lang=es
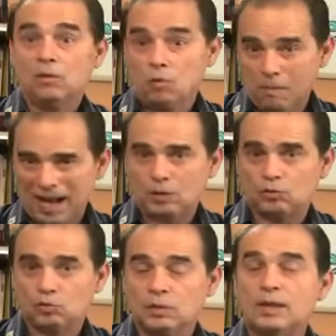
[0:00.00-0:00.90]

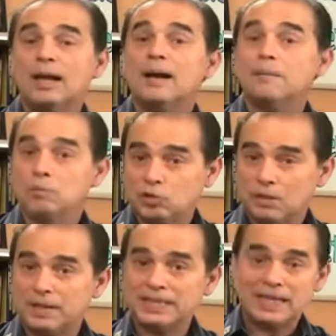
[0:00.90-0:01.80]
humanos
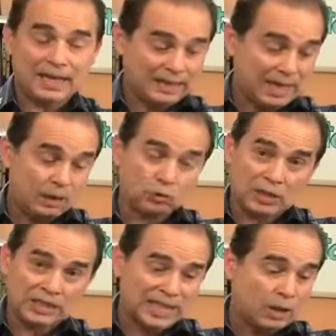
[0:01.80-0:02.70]
muchas veces han
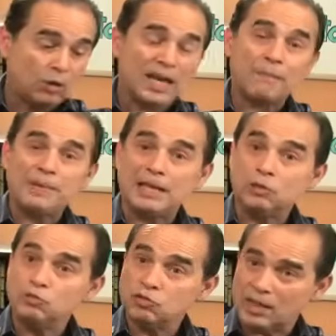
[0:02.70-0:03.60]
utilizado la piel
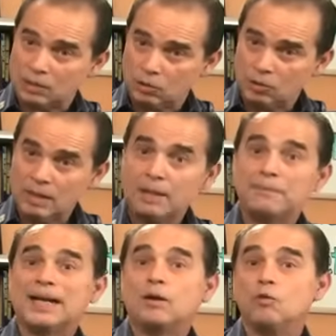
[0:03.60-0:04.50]
de un cerdo
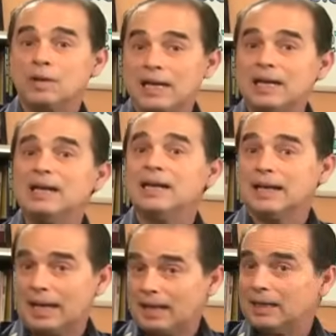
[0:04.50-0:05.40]
para cubrir
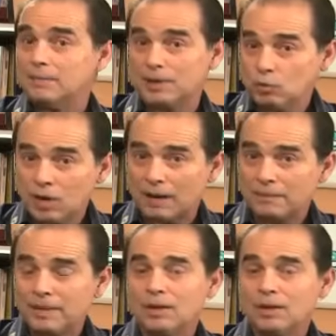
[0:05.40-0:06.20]
la quemadura.